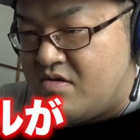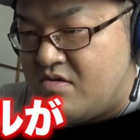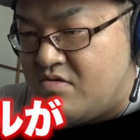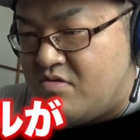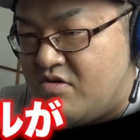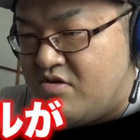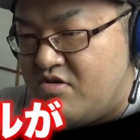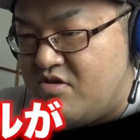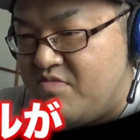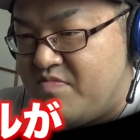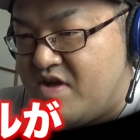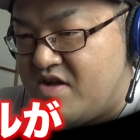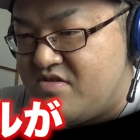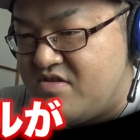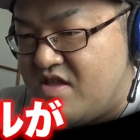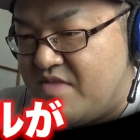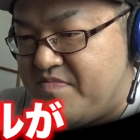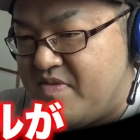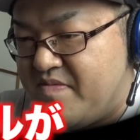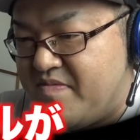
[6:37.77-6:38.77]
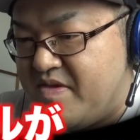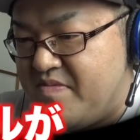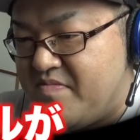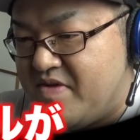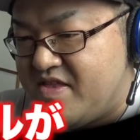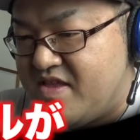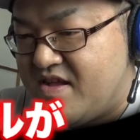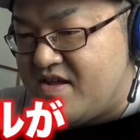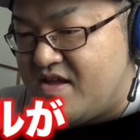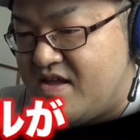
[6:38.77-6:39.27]
これうまくね
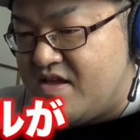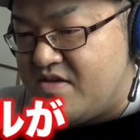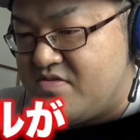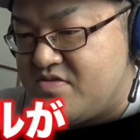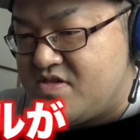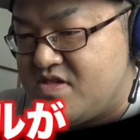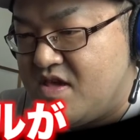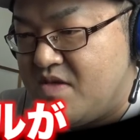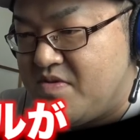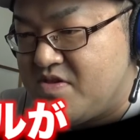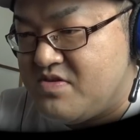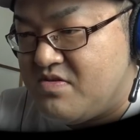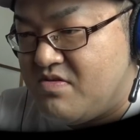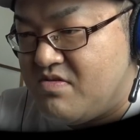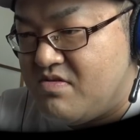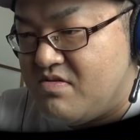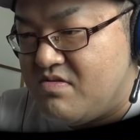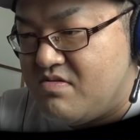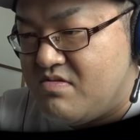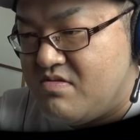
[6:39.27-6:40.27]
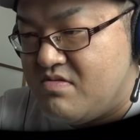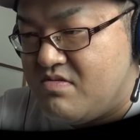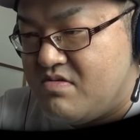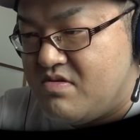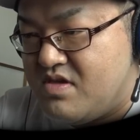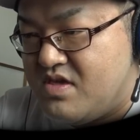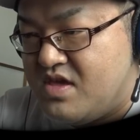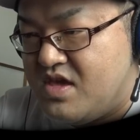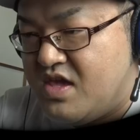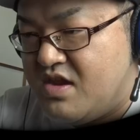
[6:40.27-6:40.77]
ビビンバで回復していきましょ
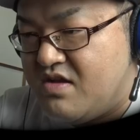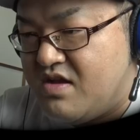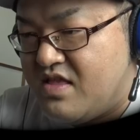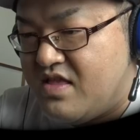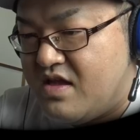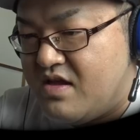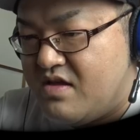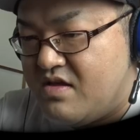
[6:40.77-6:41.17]
う。いけるか